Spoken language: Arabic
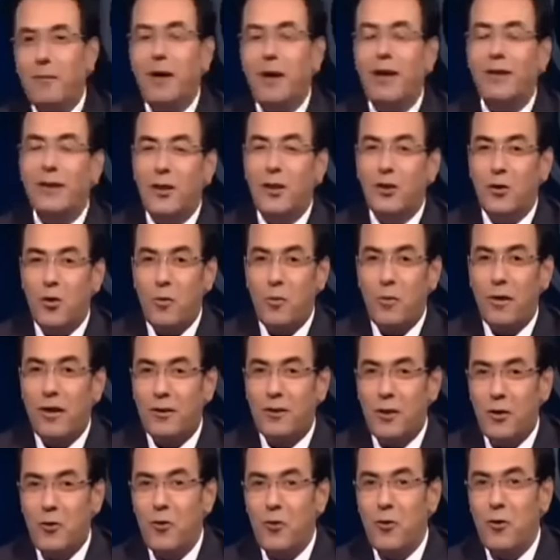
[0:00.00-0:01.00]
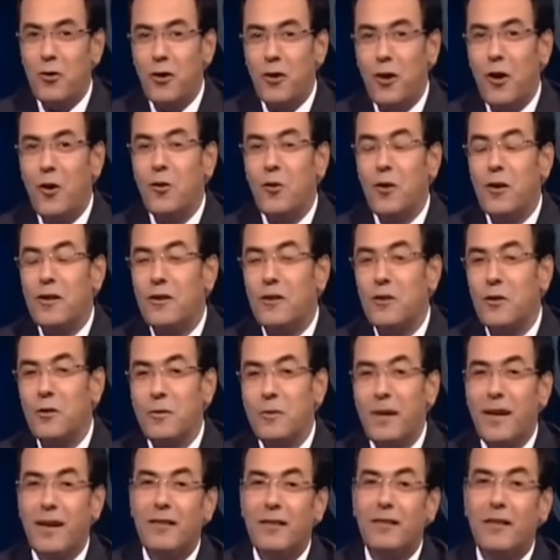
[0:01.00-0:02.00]
بحضراتكم مرة أخرى واصل
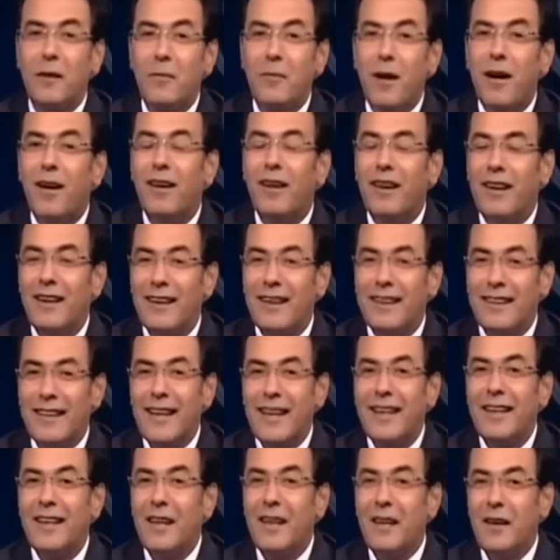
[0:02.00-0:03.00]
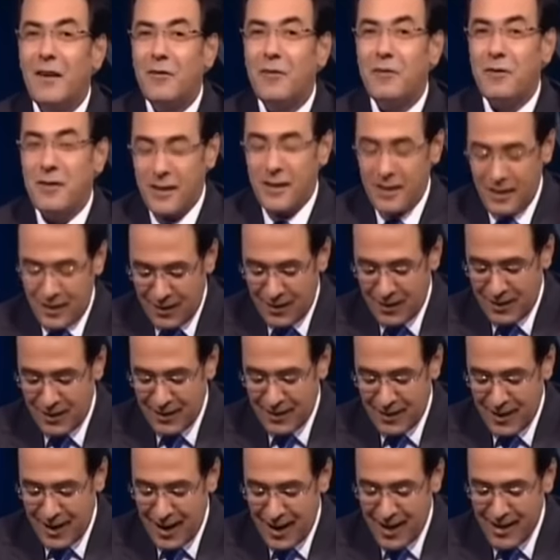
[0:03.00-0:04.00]
ما تبقى لدينا في
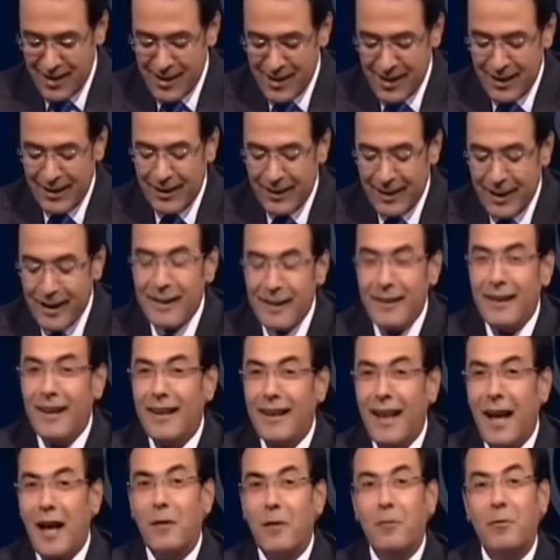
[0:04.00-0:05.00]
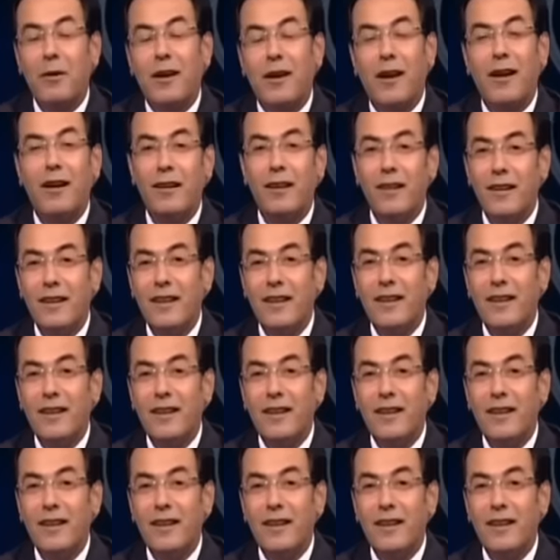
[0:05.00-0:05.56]
هذه الليلة العامرة